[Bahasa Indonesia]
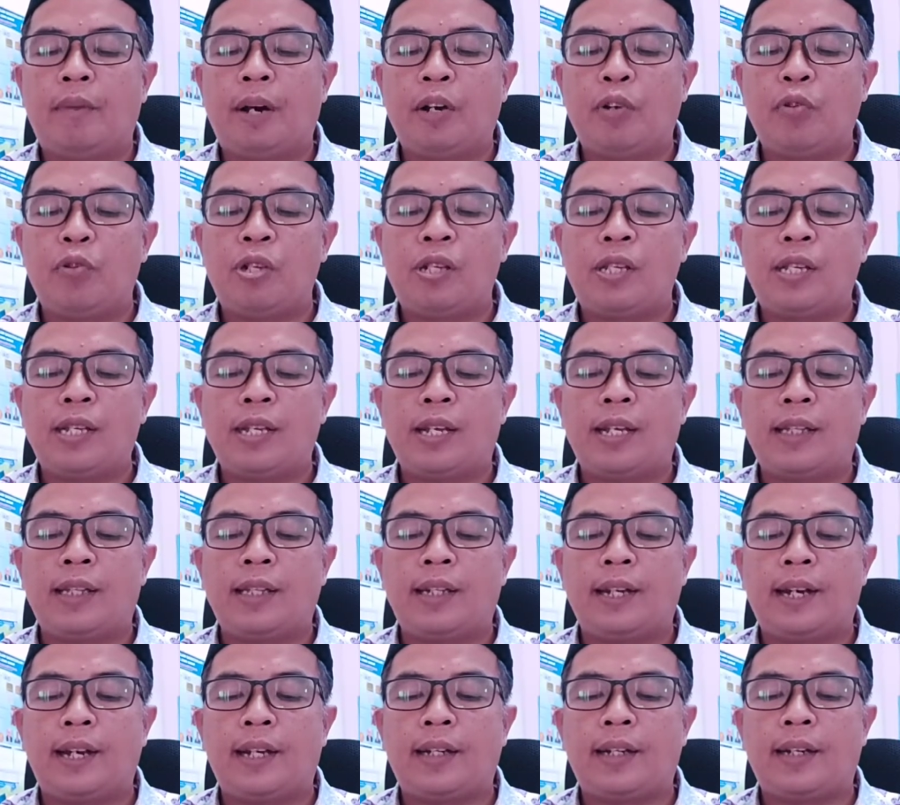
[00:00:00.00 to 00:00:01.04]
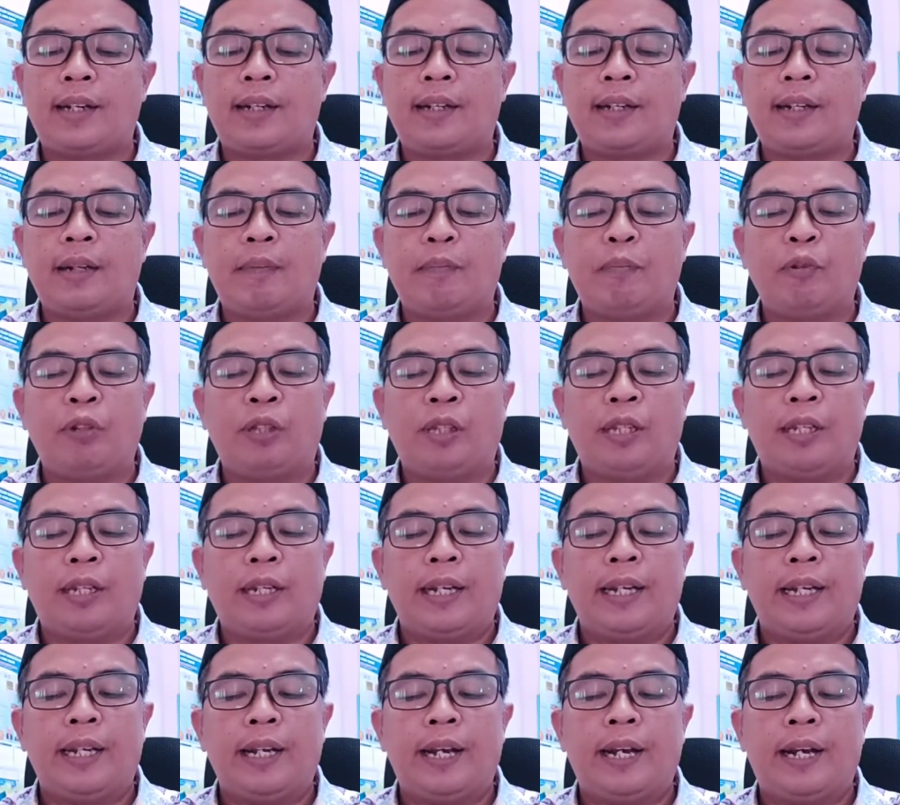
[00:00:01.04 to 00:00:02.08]
manusia tidak akan diliputi
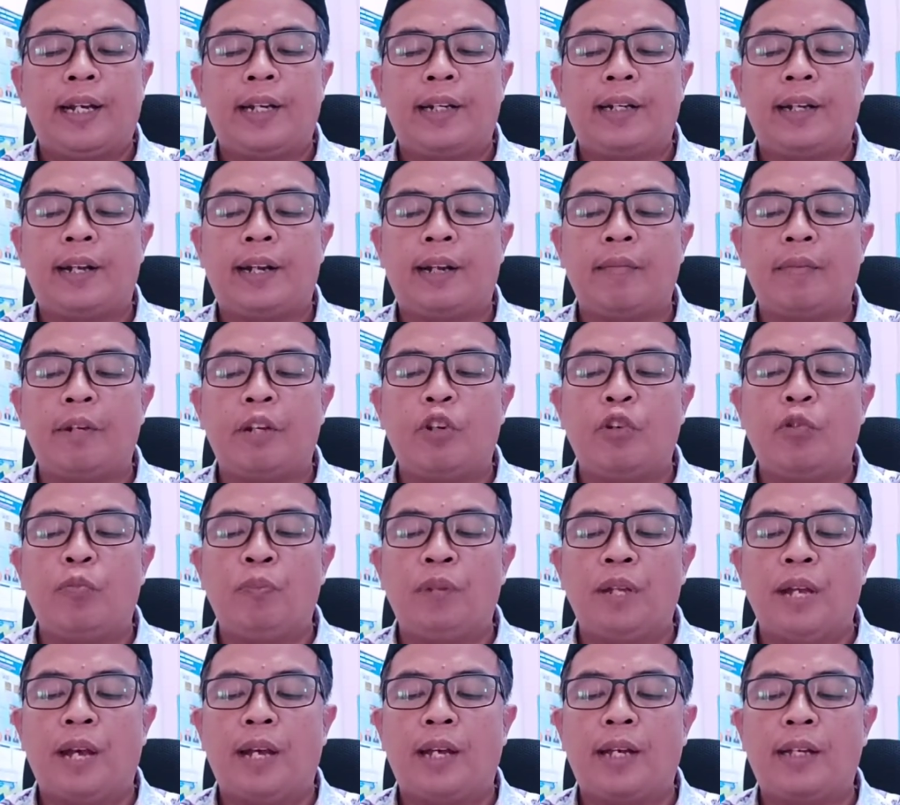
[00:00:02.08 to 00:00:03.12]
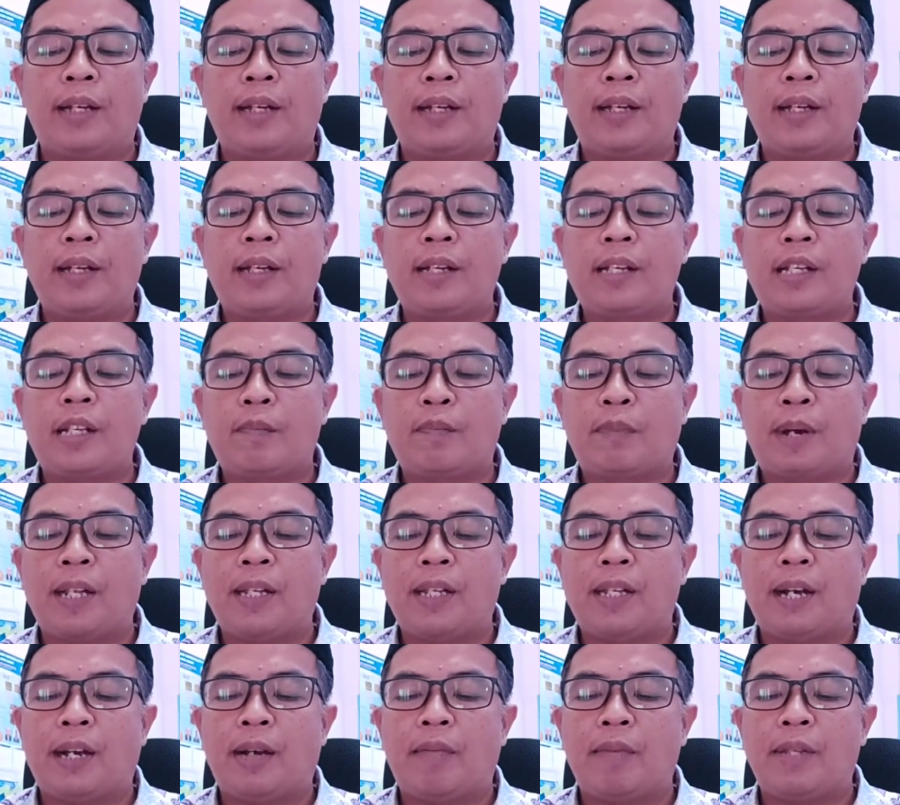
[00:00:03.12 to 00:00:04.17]
kehinaan dalam hidupnya
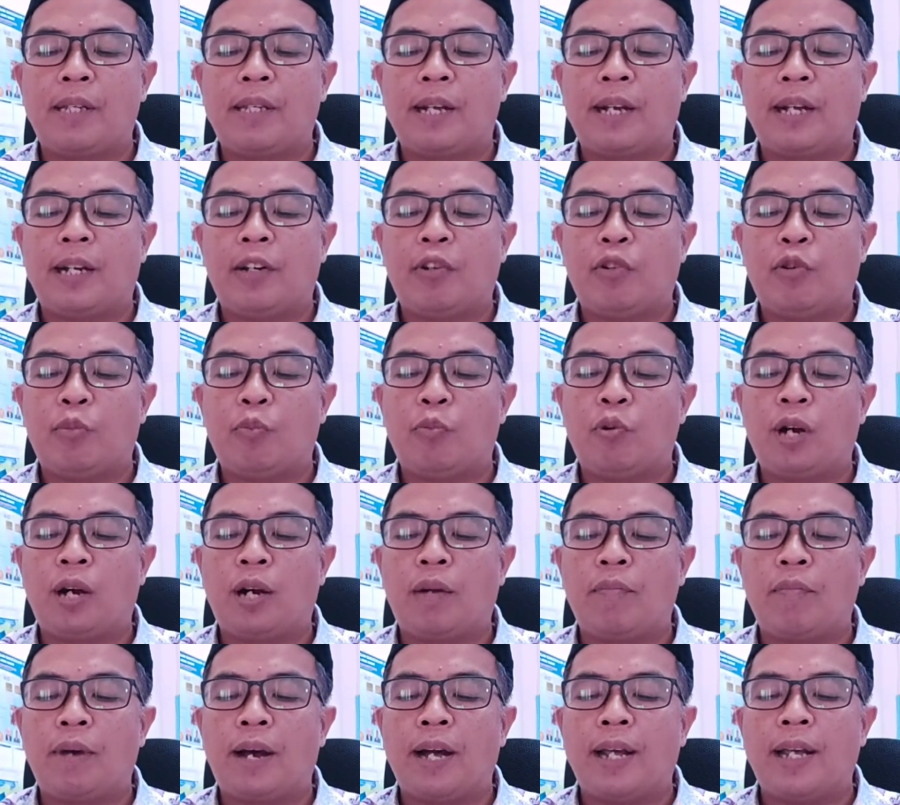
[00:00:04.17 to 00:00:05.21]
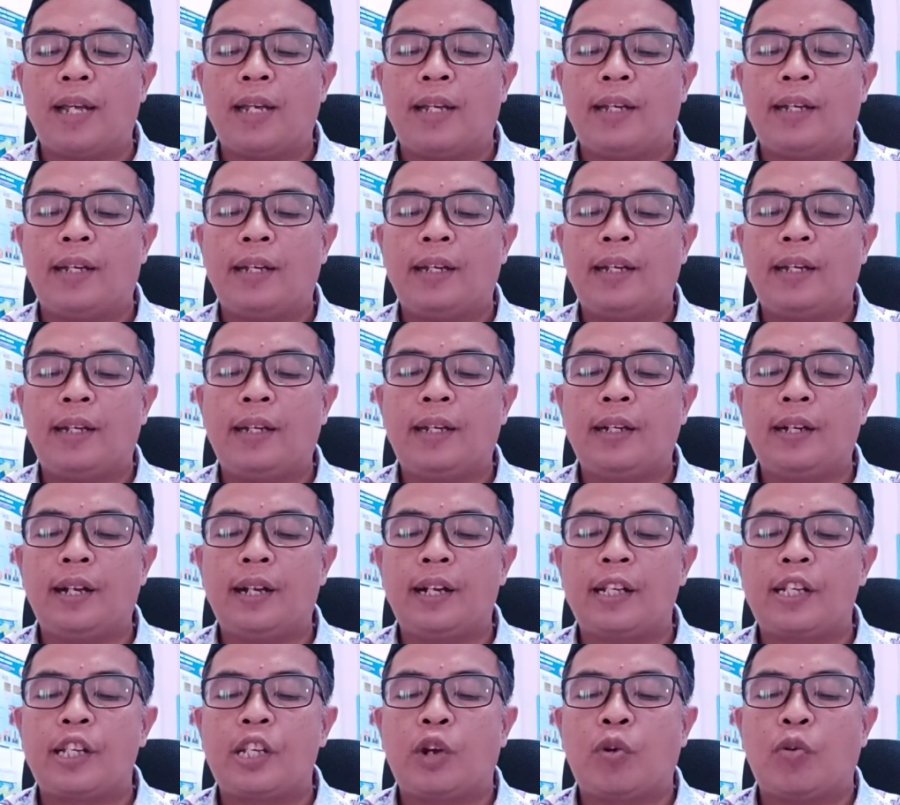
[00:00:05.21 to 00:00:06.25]
sepanjang menjalin hubungan baik
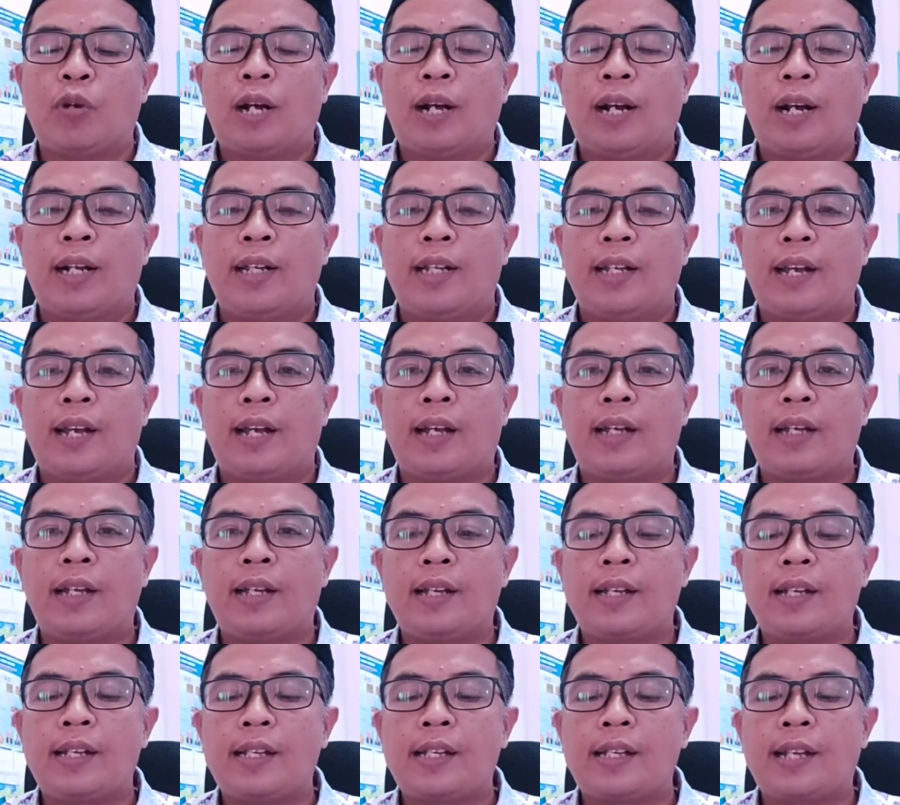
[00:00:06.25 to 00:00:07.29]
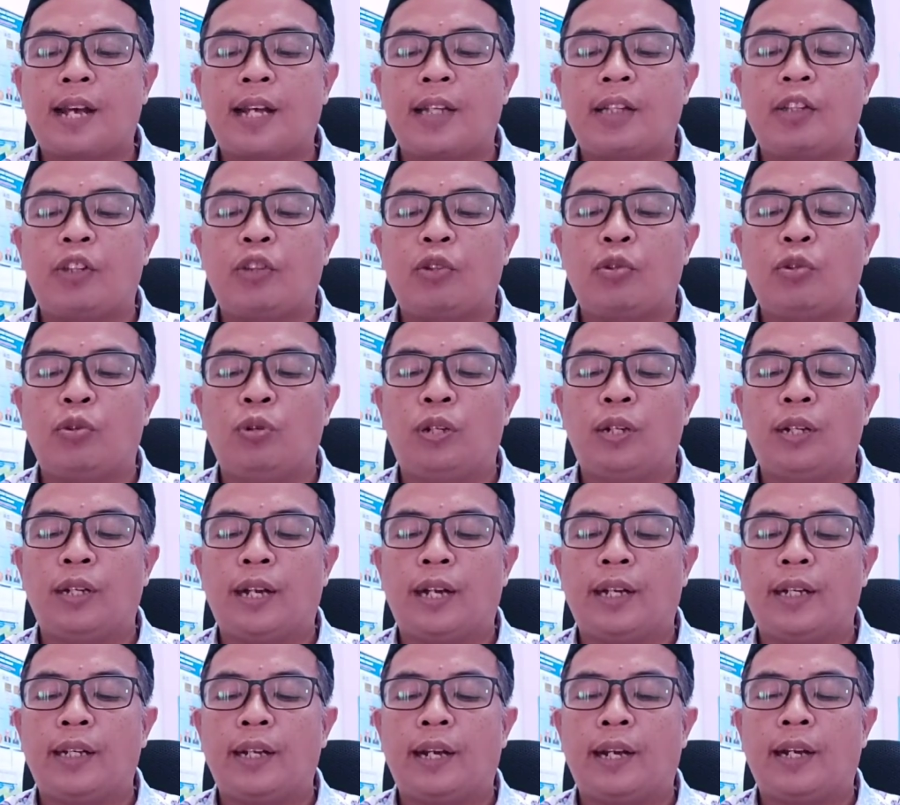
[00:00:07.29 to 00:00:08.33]
dengan saudaranya satu
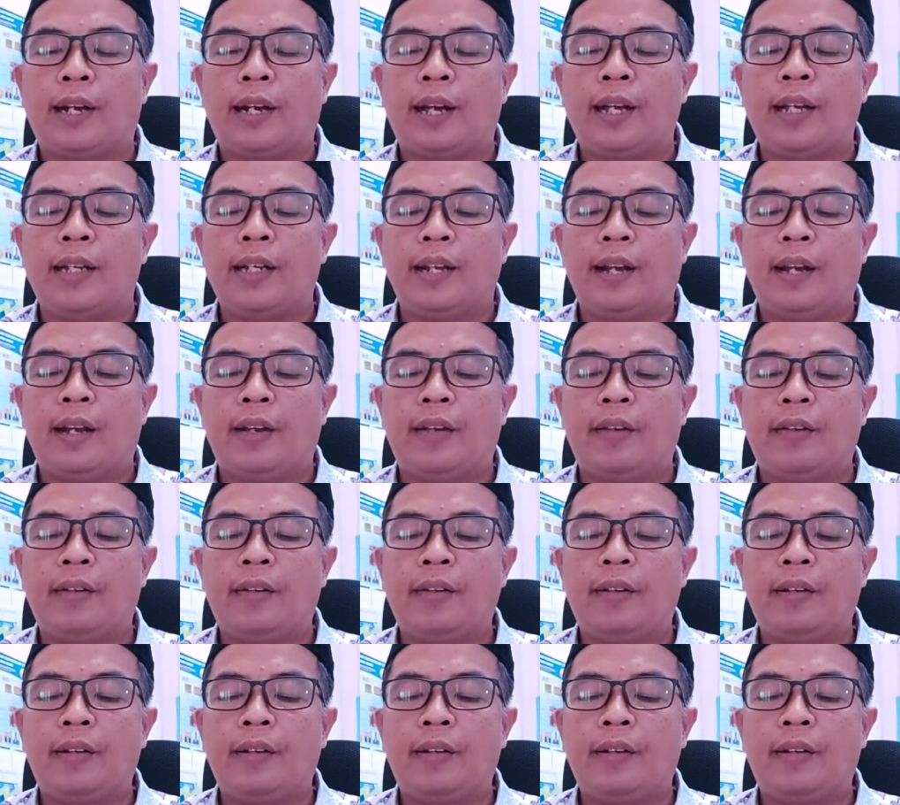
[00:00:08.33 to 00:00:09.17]
dengan yang lainnya.